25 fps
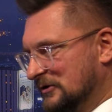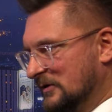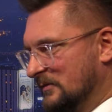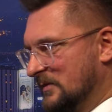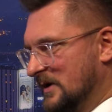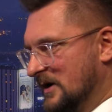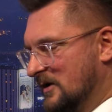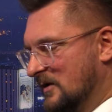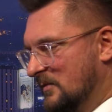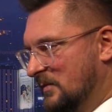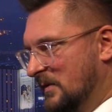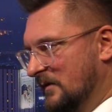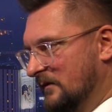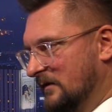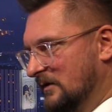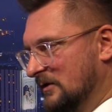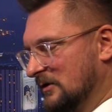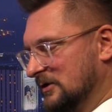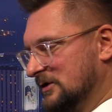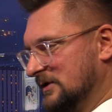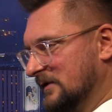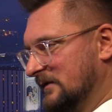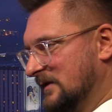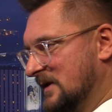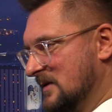dobrego
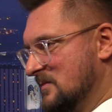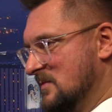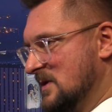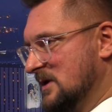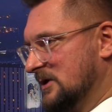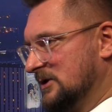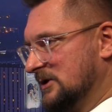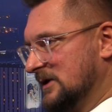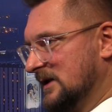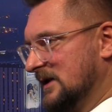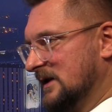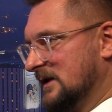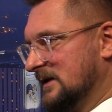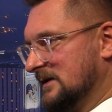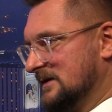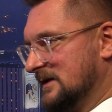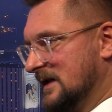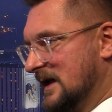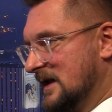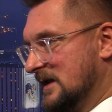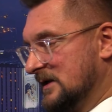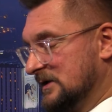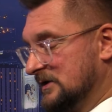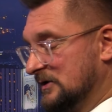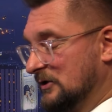powinno się w tym mieście
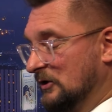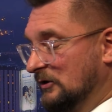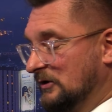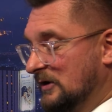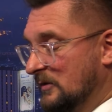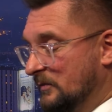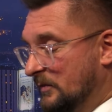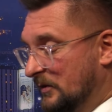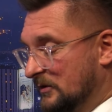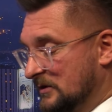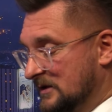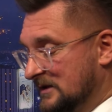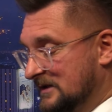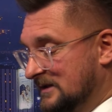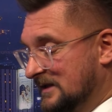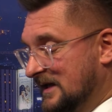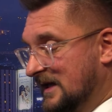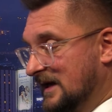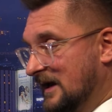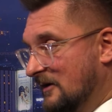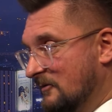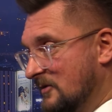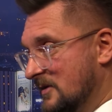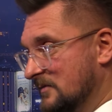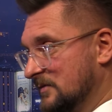znaleźć. Do tej pory
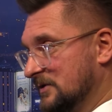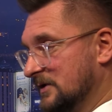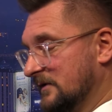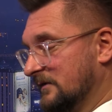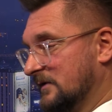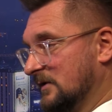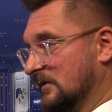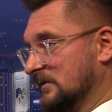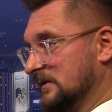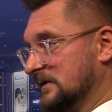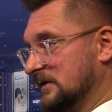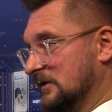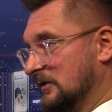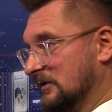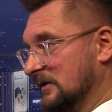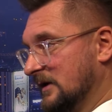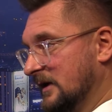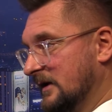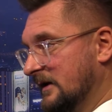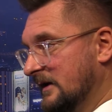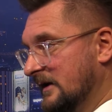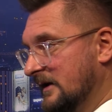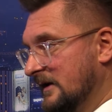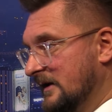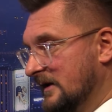starałem się w tą
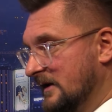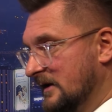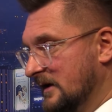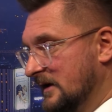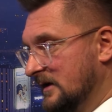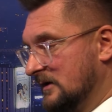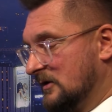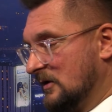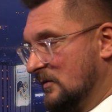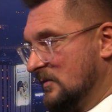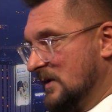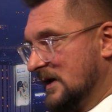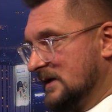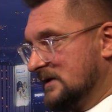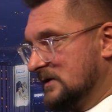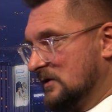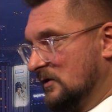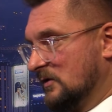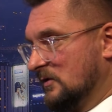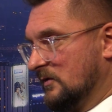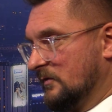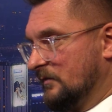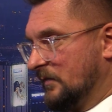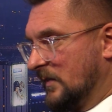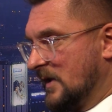stronę e, to
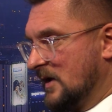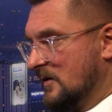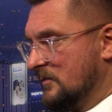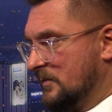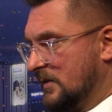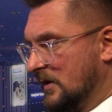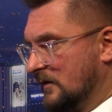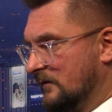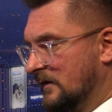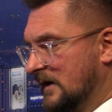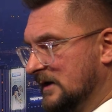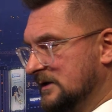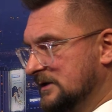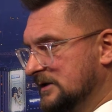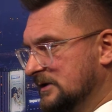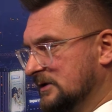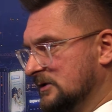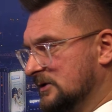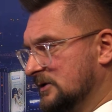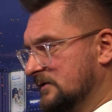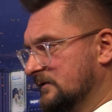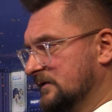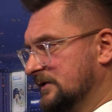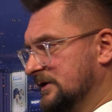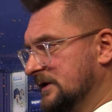miasto e, prowadzić.
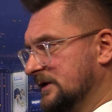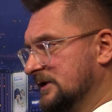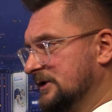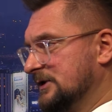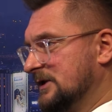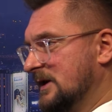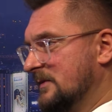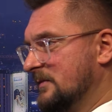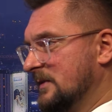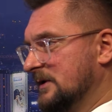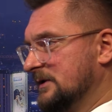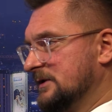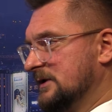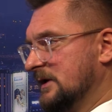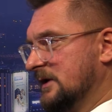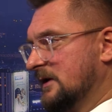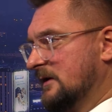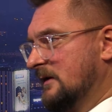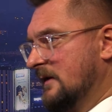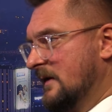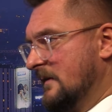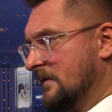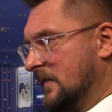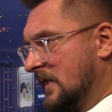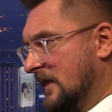Oczywiście dzisiaj
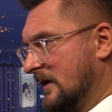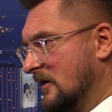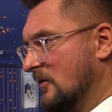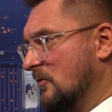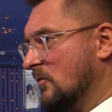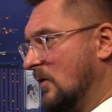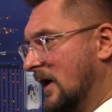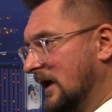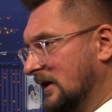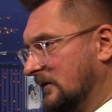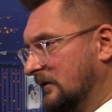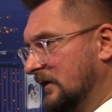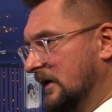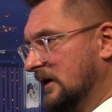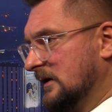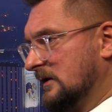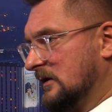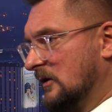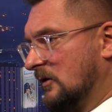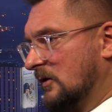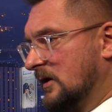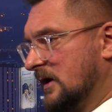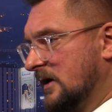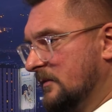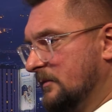będzie e, łatwiej
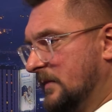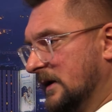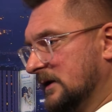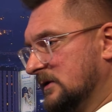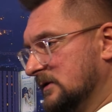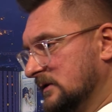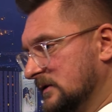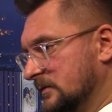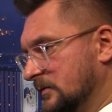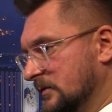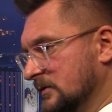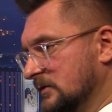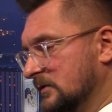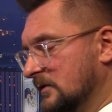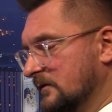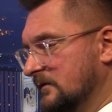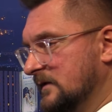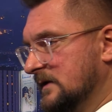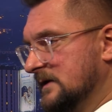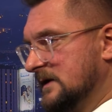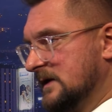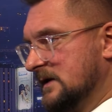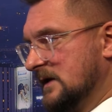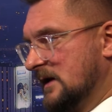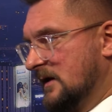trochę, patrząc z punktu
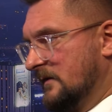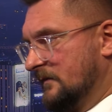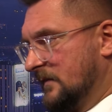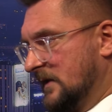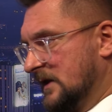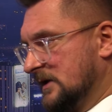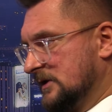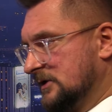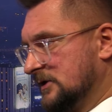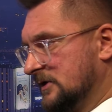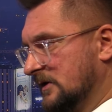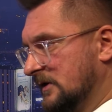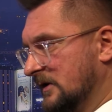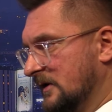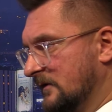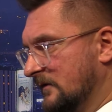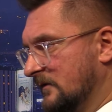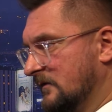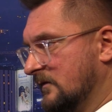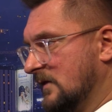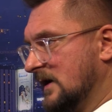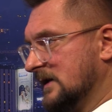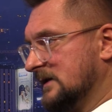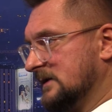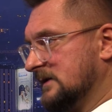widzenia też
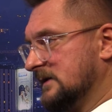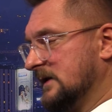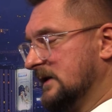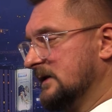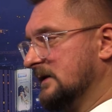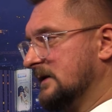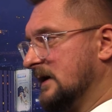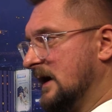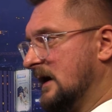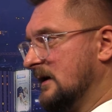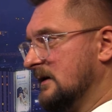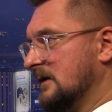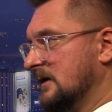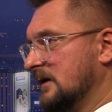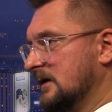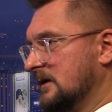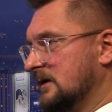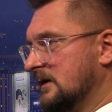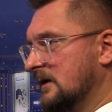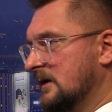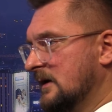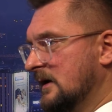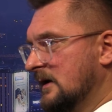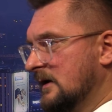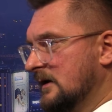władz
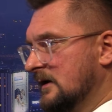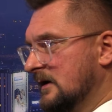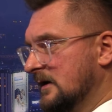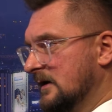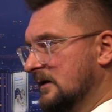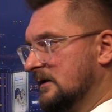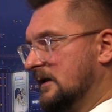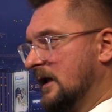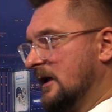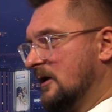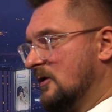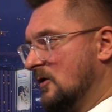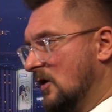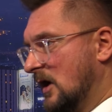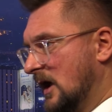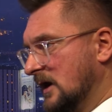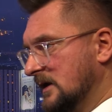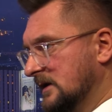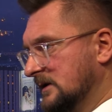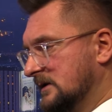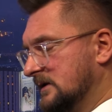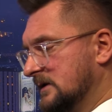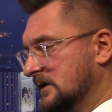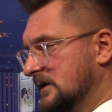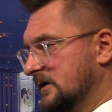centralnych, tej
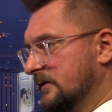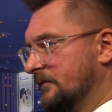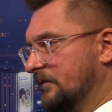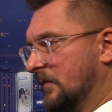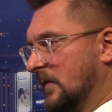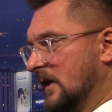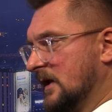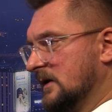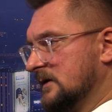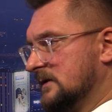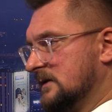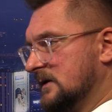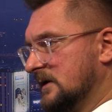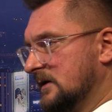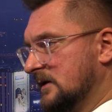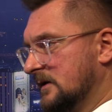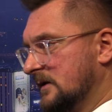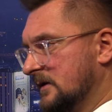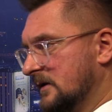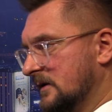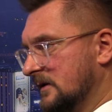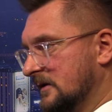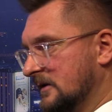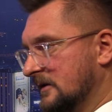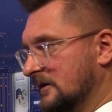koalicji z
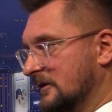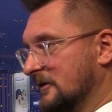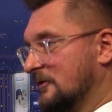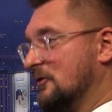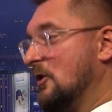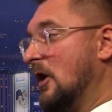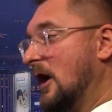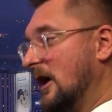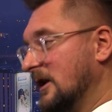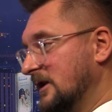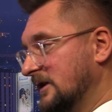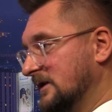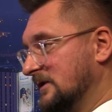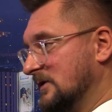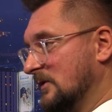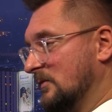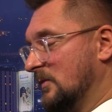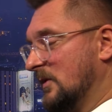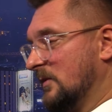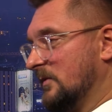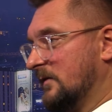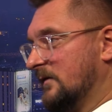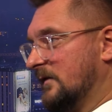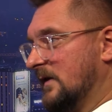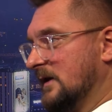
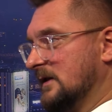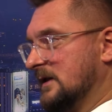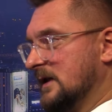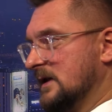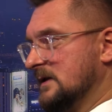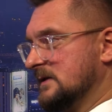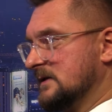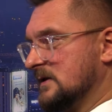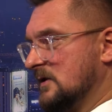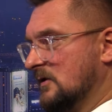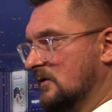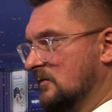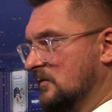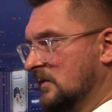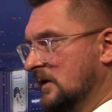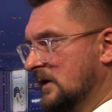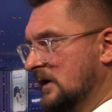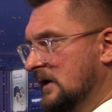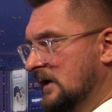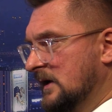koalicją obywatelską,